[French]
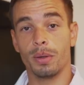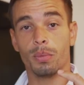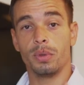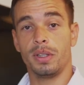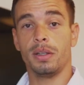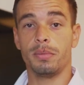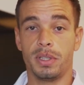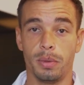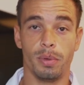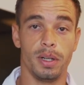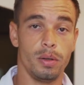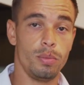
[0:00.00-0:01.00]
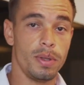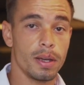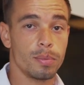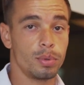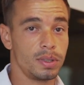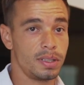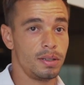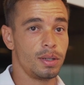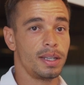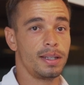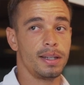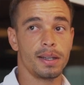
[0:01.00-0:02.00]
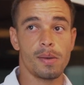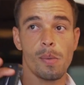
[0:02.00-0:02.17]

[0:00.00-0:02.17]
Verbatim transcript: a monté un petit peu les lumières pour essayer de rééclairer.